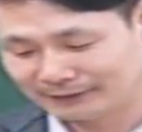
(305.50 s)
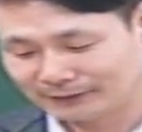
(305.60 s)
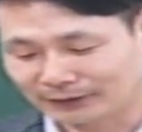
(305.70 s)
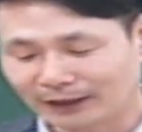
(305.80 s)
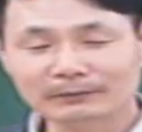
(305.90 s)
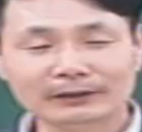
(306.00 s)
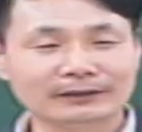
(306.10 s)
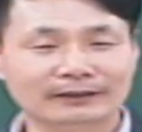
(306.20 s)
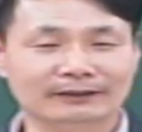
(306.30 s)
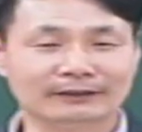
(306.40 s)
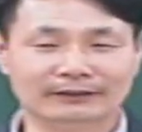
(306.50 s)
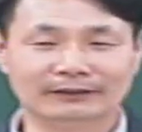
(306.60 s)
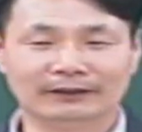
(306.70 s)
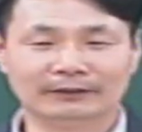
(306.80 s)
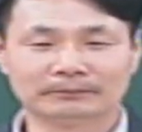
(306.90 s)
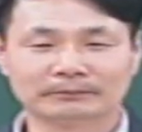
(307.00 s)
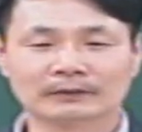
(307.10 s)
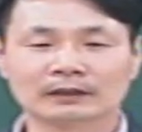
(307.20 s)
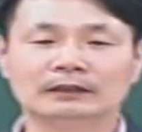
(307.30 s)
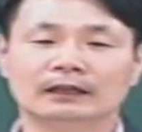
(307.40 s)
사람 이렇게 되는 거예요.
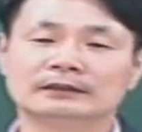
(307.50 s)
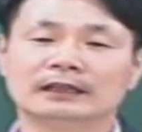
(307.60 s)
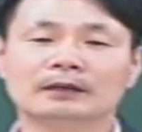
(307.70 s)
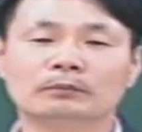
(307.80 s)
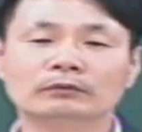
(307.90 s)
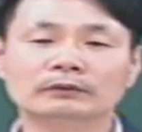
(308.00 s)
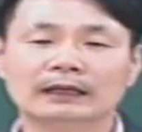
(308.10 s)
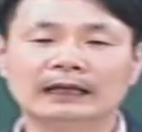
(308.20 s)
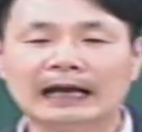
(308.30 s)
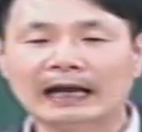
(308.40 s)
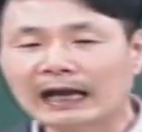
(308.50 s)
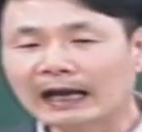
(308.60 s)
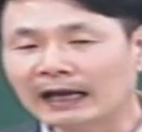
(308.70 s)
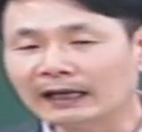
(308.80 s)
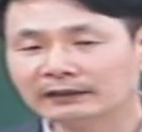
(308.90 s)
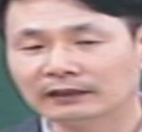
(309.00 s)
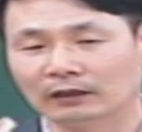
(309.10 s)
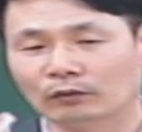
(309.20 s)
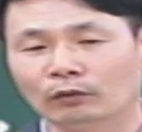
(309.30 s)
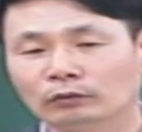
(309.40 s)
근데 제가 보는데 아이들에게
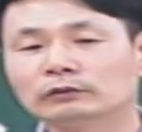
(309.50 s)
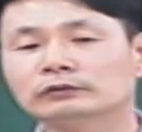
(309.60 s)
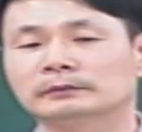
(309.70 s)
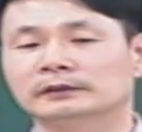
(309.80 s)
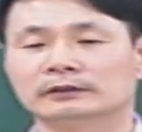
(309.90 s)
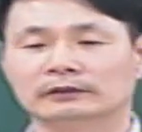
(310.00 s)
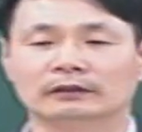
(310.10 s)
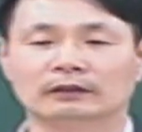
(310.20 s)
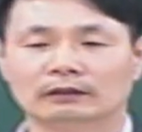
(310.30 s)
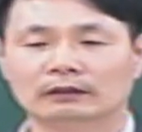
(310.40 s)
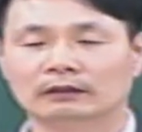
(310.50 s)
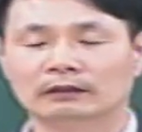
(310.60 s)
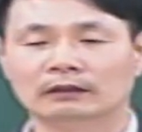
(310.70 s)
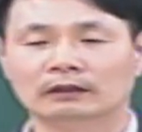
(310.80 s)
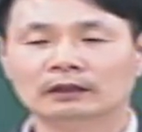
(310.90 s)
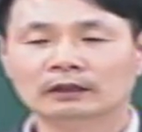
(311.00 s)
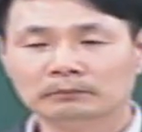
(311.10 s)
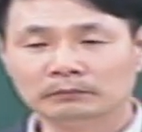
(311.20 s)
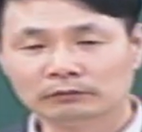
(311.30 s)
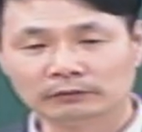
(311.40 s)
공통점이 있어요.
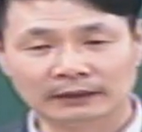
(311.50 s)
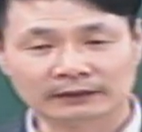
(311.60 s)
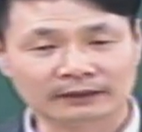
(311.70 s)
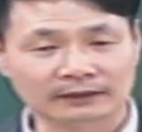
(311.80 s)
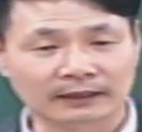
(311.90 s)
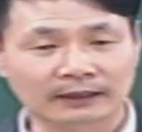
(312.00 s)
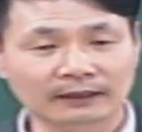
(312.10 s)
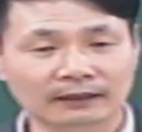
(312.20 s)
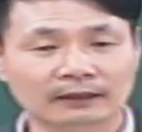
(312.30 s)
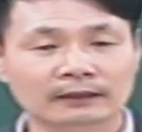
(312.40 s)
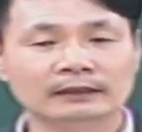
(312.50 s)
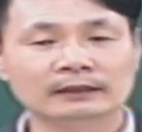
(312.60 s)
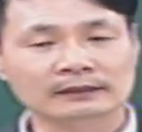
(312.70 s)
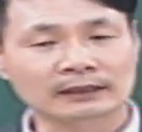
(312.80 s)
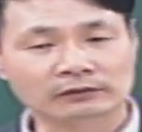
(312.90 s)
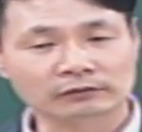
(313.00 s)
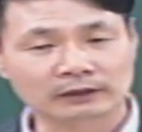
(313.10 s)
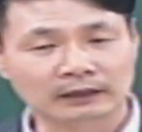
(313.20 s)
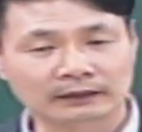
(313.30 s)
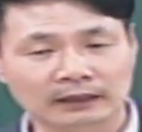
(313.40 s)
미운 네 살 때,
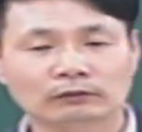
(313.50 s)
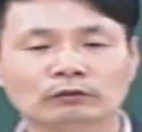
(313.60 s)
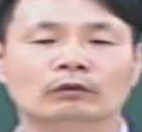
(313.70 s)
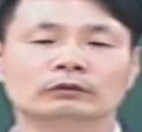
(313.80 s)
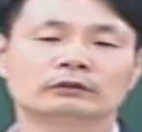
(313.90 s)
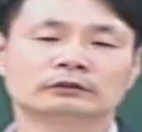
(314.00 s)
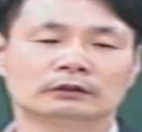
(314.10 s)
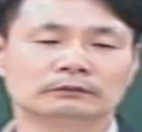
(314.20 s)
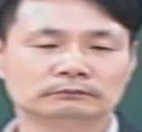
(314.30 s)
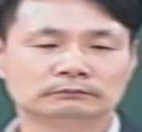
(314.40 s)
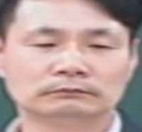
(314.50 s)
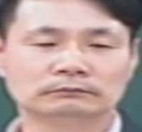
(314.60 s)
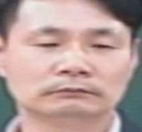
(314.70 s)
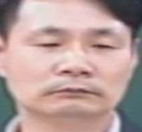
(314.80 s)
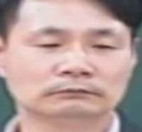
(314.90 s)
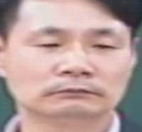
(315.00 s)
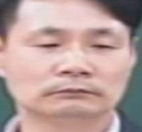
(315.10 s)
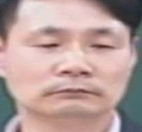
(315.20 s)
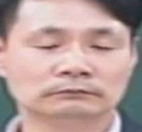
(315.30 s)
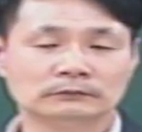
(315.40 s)
사춘기를 할 때 공통점.
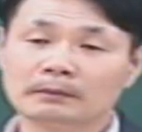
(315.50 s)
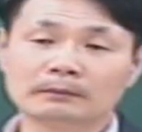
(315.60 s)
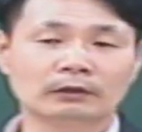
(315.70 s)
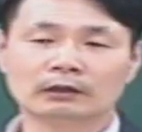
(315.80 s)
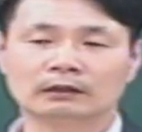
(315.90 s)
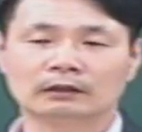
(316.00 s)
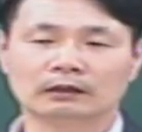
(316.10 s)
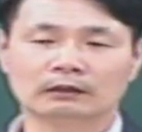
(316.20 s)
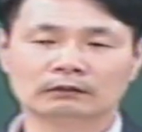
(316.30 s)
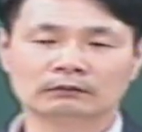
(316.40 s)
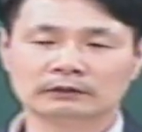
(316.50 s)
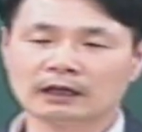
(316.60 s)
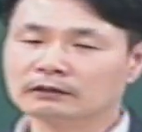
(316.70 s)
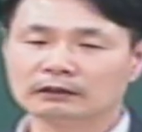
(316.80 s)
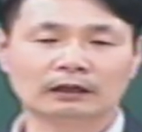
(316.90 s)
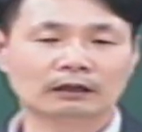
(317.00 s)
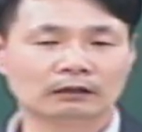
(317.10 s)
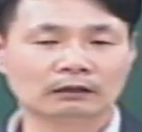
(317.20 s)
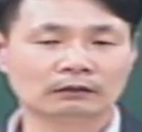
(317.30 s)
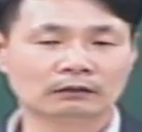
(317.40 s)
내 마음대로 할 거야. 내 거야.
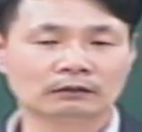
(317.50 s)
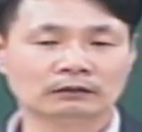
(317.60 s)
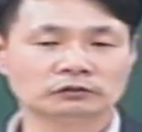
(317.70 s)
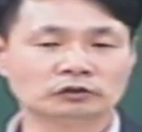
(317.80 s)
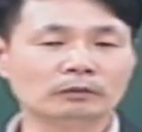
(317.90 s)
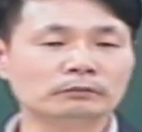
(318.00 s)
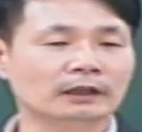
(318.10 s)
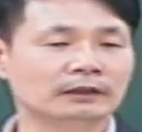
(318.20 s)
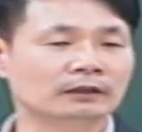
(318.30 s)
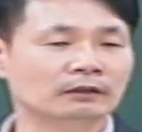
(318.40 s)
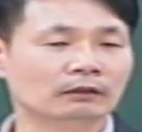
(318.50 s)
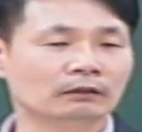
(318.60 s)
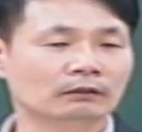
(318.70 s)
전부 다 이거예요.